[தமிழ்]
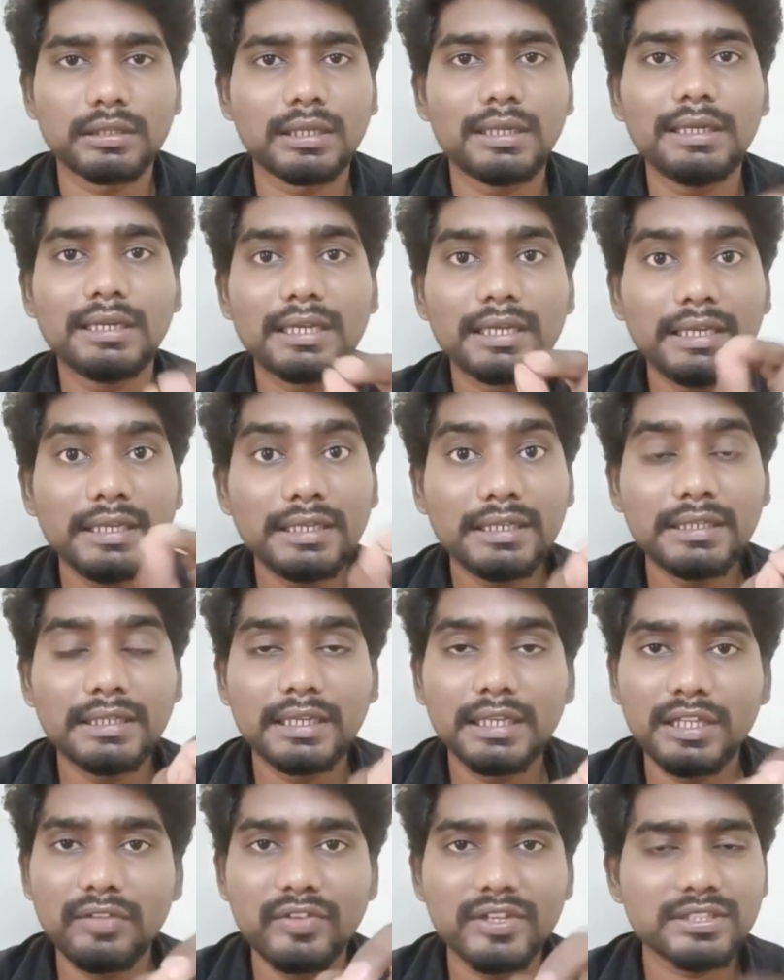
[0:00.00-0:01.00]
தான் த்ரீ டி
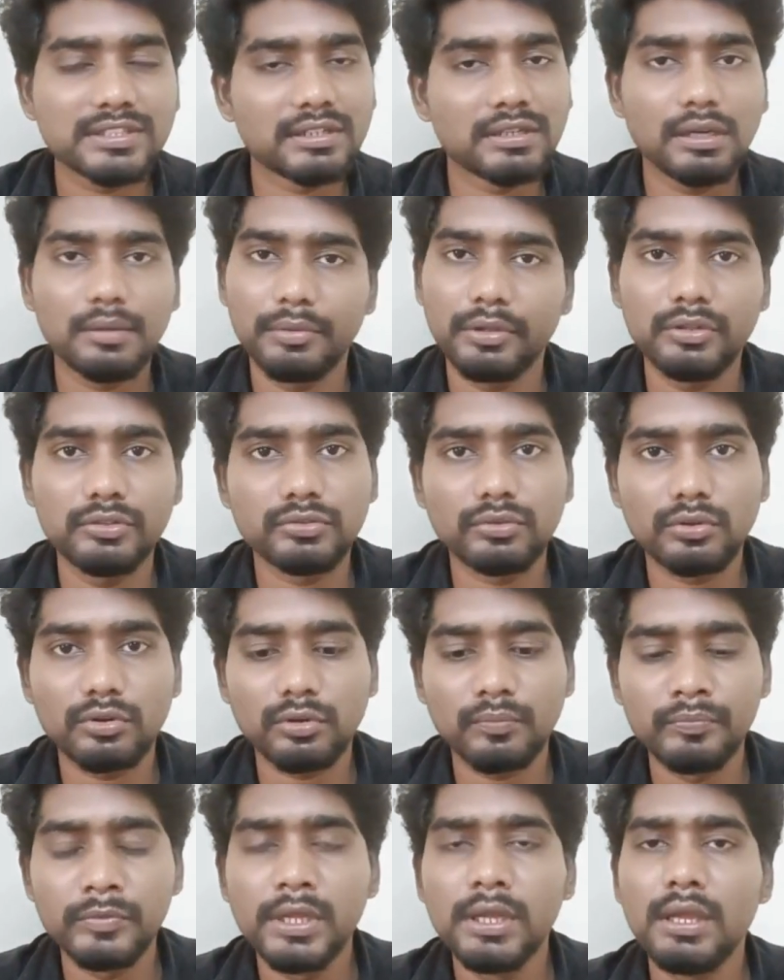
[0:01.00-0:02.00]
எலிவேஷன் அப்படின்னு
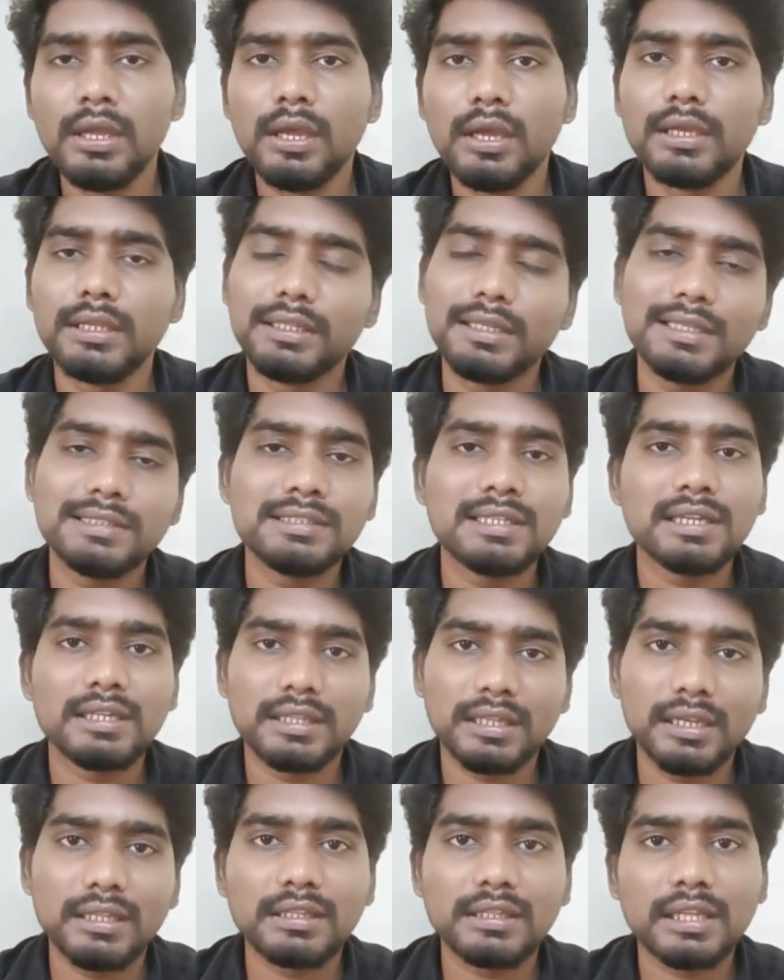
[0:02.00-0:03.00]
சொல்கிறோம் இது என்ன சார்
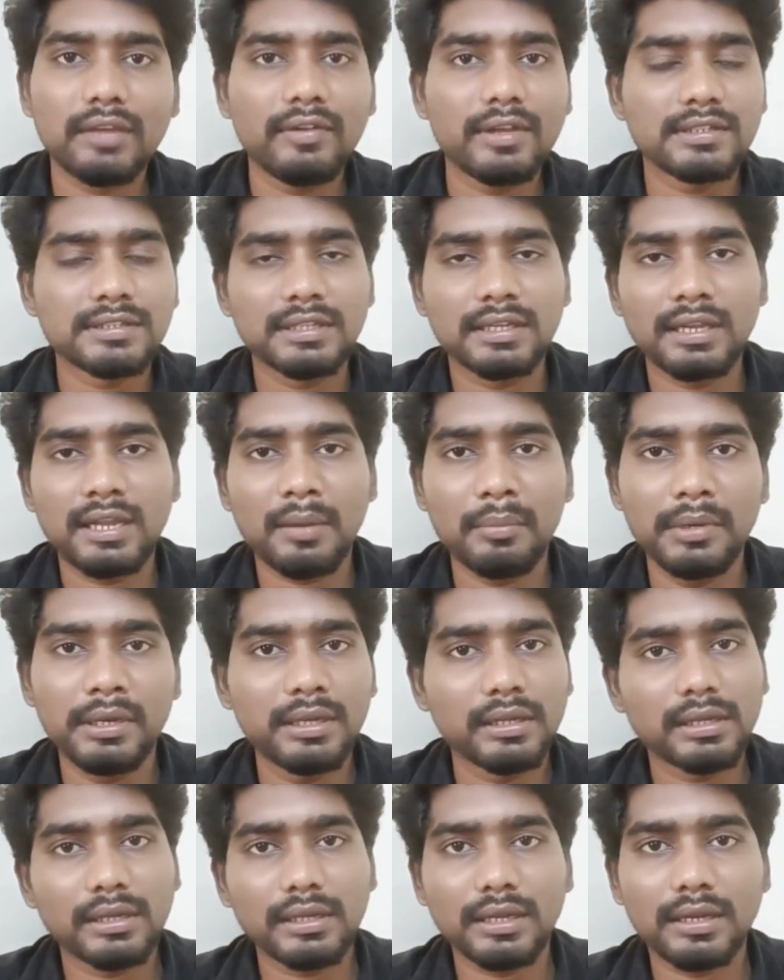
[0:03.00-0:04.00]
இதெல்லாம் தேவையா சார்
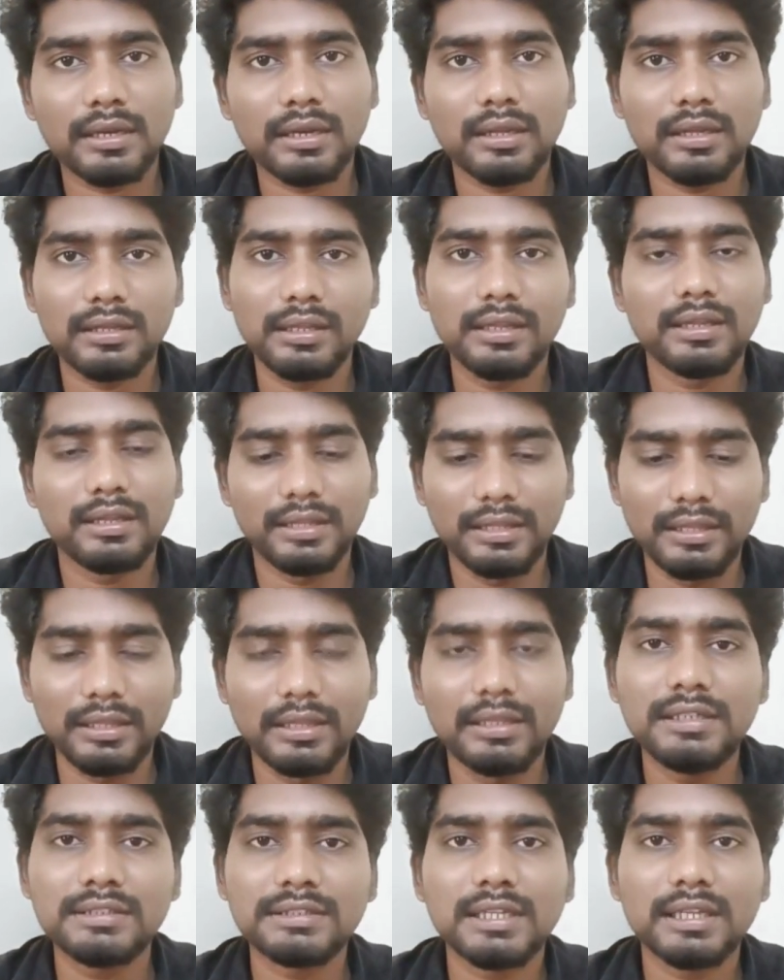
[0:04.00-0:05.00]
அப்படின்னு நீங்கள் கேட்கலாம்
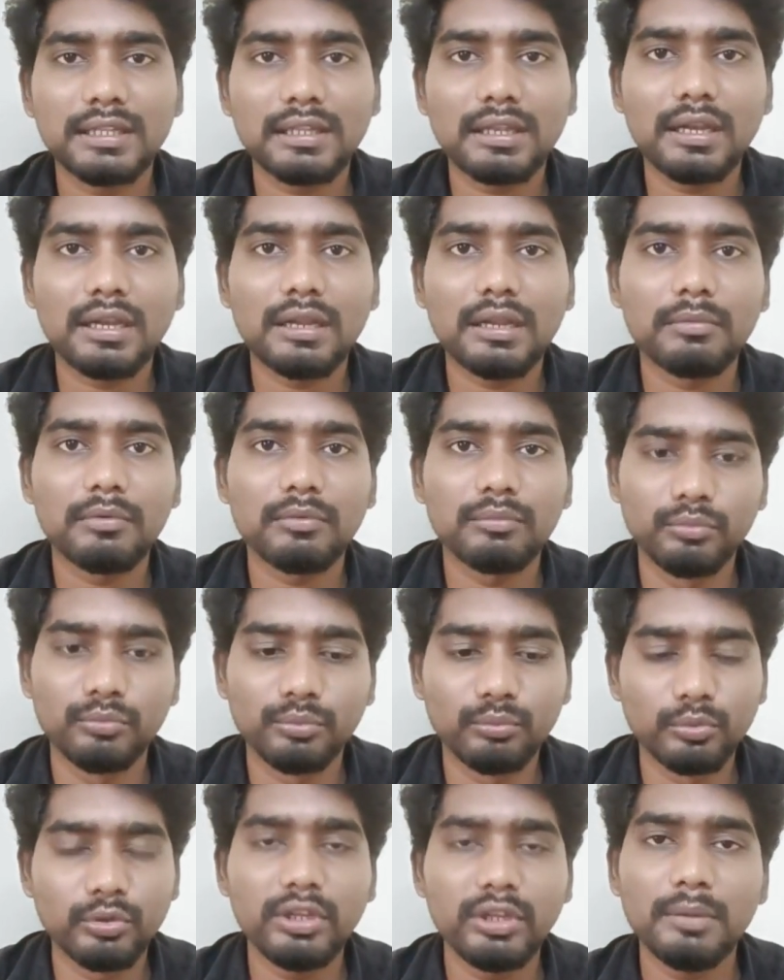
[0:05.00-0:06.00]
எதுக்கு சார் இதெல்லாம் நம்ம
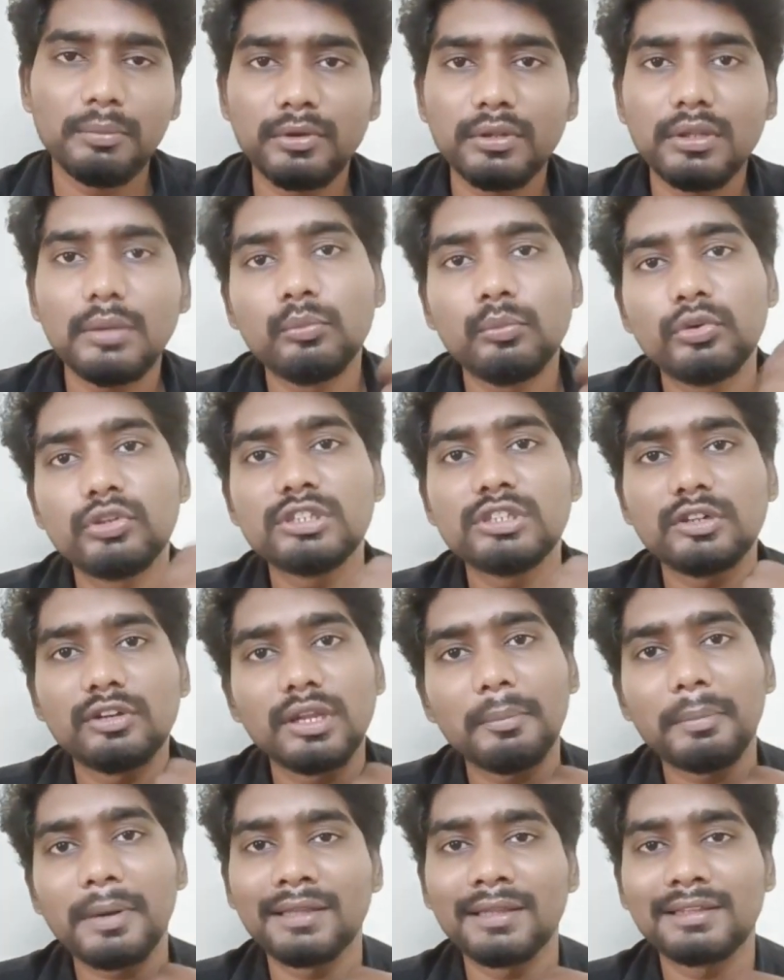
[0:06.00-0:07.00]
முடிய போது முடிஞ்ச
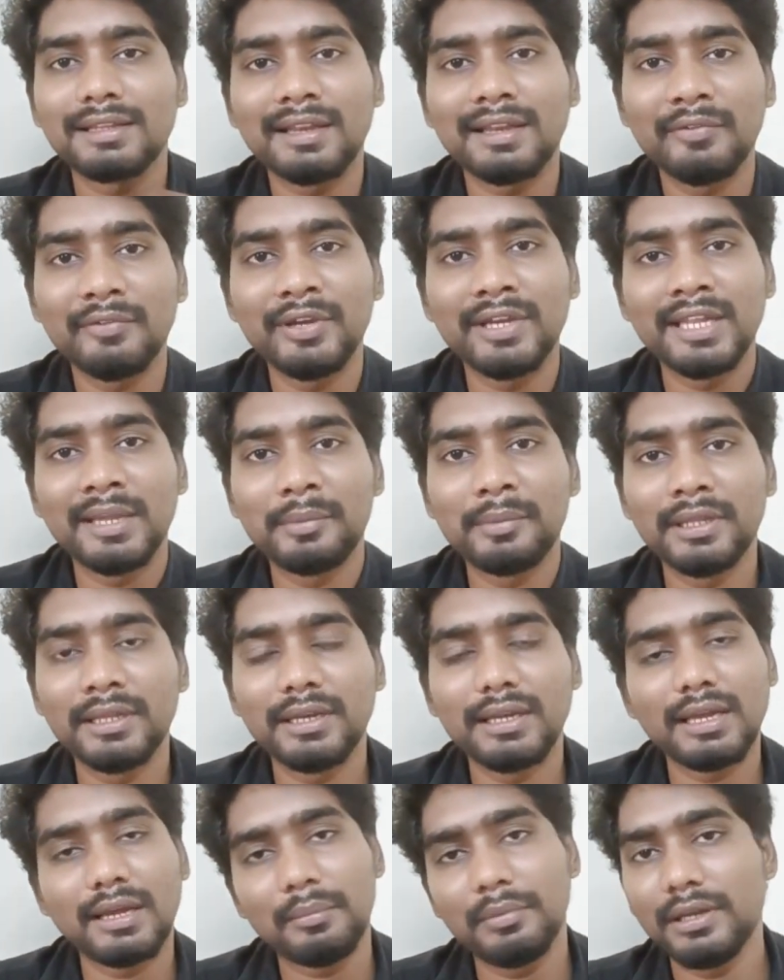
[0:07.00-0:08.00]
உடனே பார்த்துக்கலாம் வீடு எப்படி
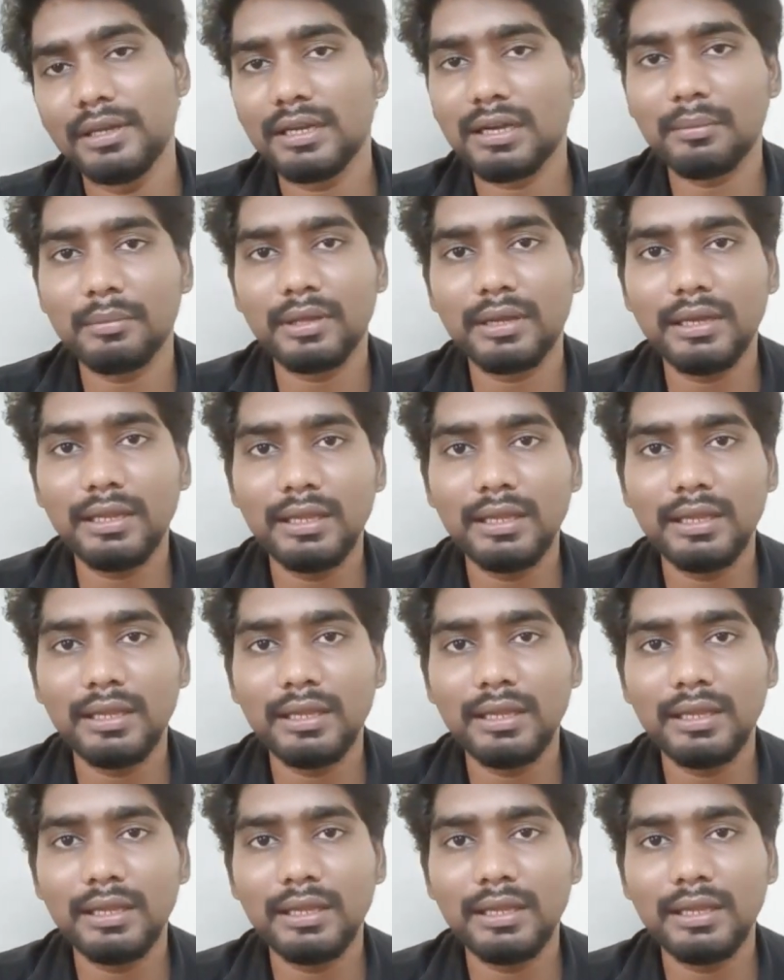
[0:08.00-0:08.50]
இருக்கு அப்படின்ற மாதிரி